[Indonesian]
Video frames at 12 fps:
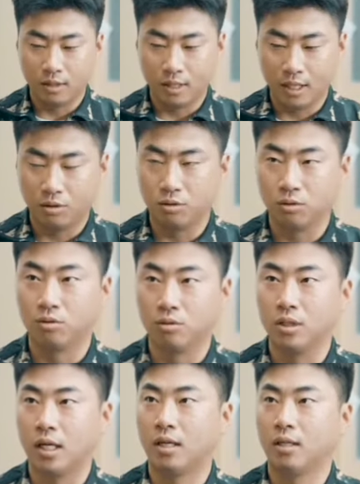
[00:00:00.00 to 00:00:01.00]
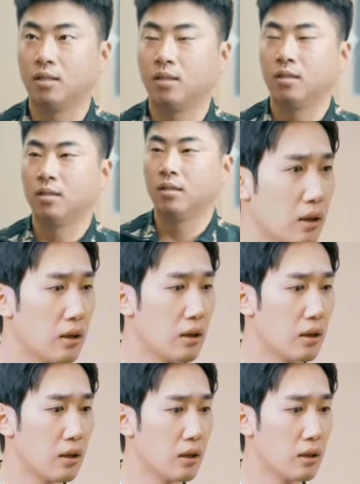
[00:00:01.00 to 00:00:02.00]
Ternyata menantu salah satu dari
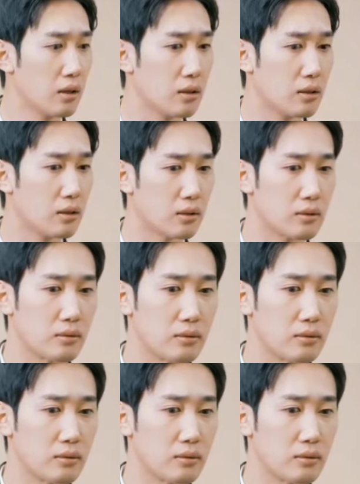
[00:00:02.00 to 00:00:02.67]
empat besar Yandu.